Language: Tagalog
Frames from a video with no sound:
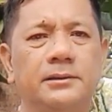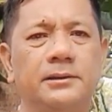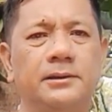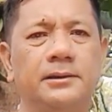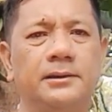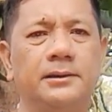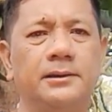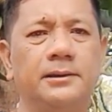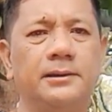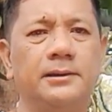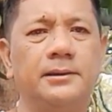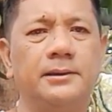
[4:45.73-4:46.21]

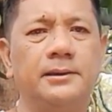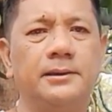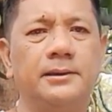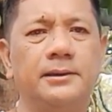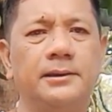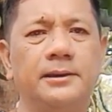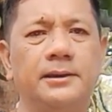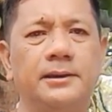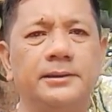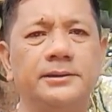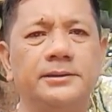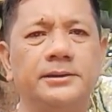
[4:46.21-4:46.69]

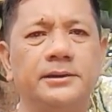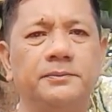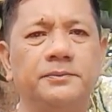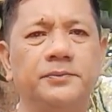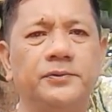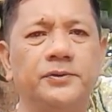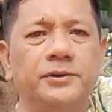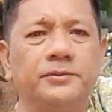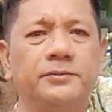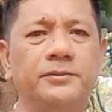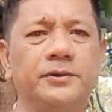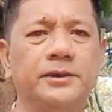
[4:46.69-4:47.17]
uh, andyan
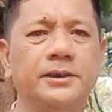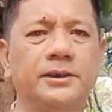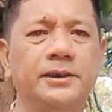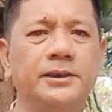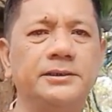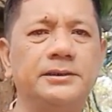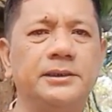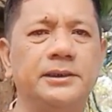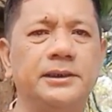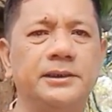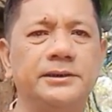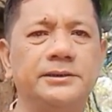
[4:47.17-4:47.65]
po yung mga
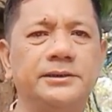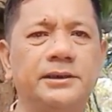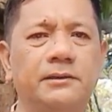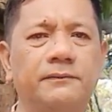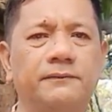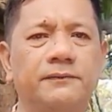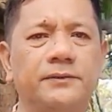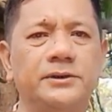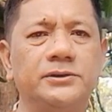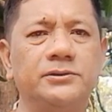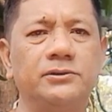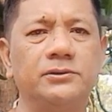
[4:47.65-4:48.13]
yan sila
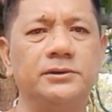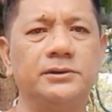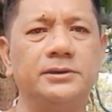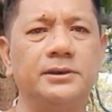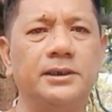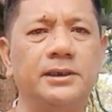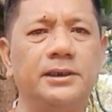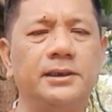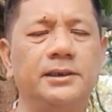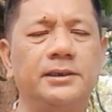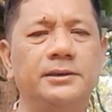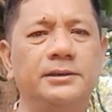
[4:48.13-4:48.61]
Jeffrey
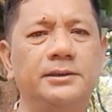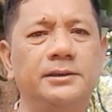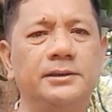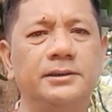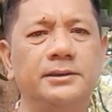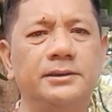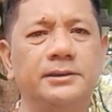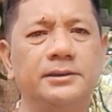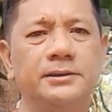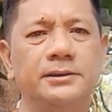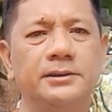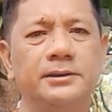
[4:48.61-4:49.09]
Sultan
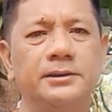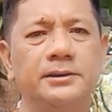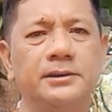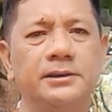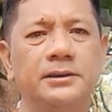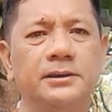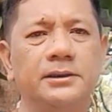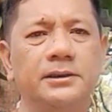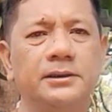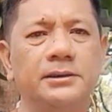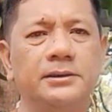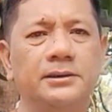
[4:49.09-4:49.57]

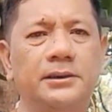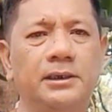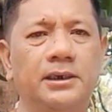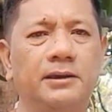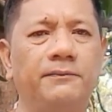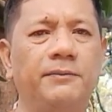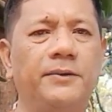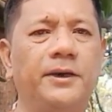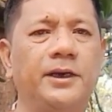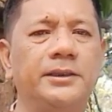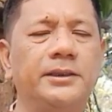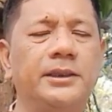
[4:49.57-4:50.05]
sila
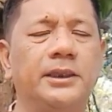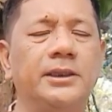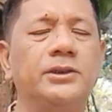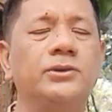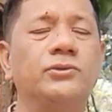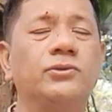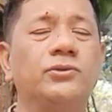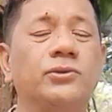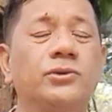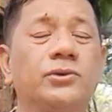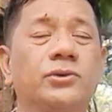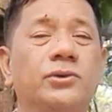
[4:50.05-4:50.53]
Batan
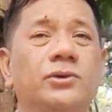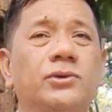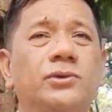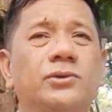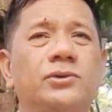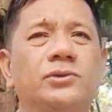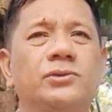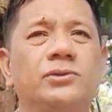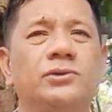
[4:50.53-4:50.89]
Tundo